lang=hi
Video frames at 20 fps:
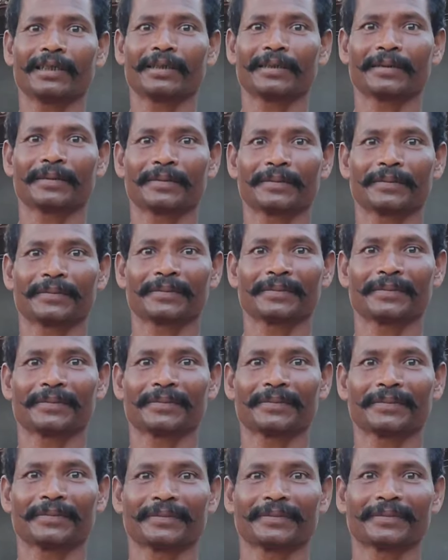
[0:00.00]
सबका
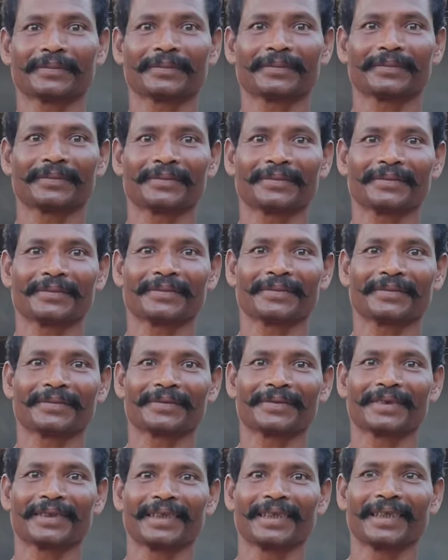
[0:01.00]
सांस तो रुक
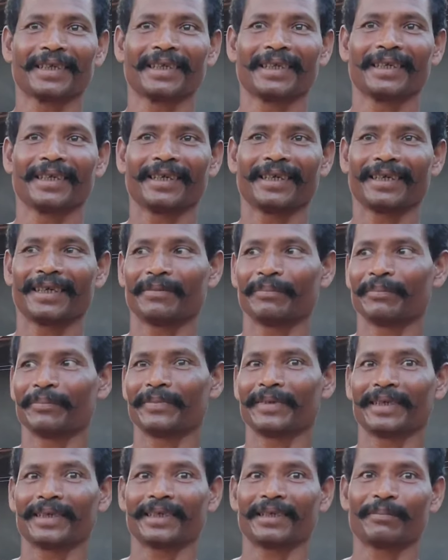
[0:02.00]
गया था होगा
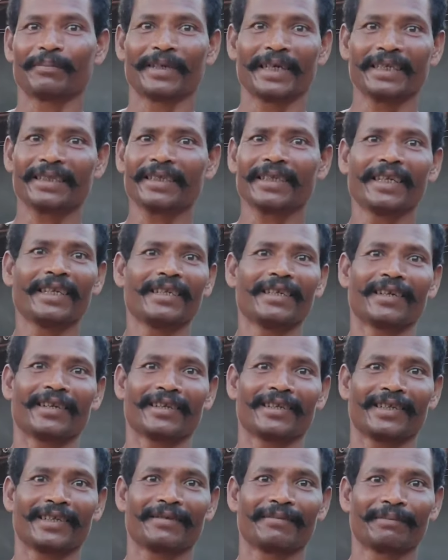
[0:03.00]
डर के मारे मैं तो नहीं डरा
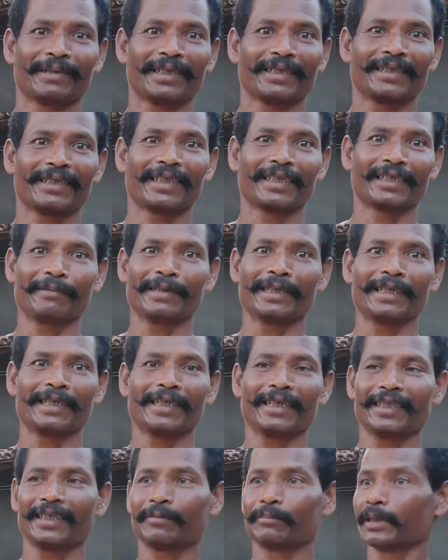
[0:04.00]
था मैं डर भी नहीं
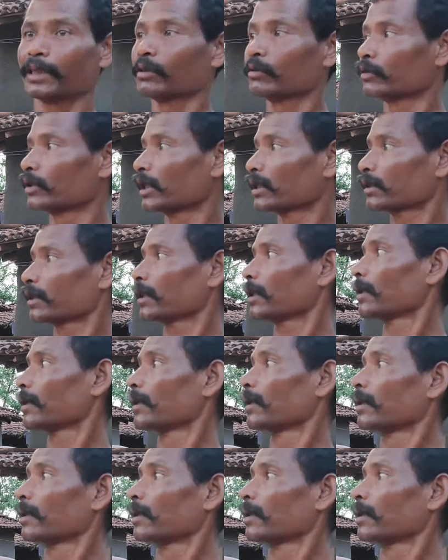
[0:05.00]
किया था मैं उधर से